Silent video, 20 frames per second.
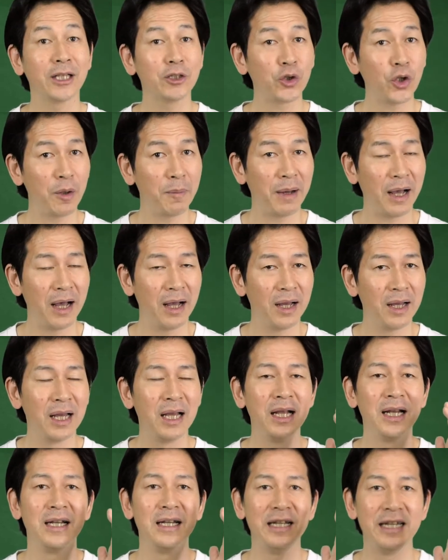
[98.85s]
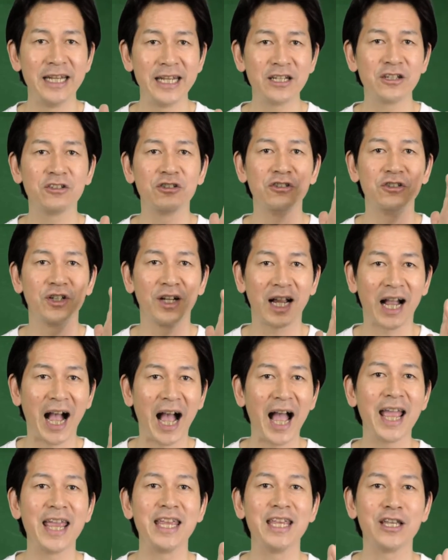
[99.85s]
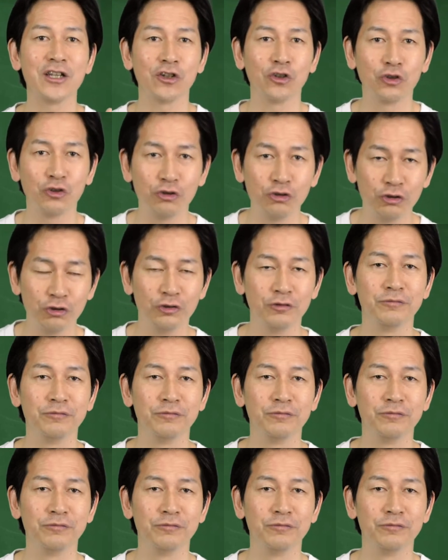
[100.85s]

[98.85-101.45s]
例えば、陸、海、空。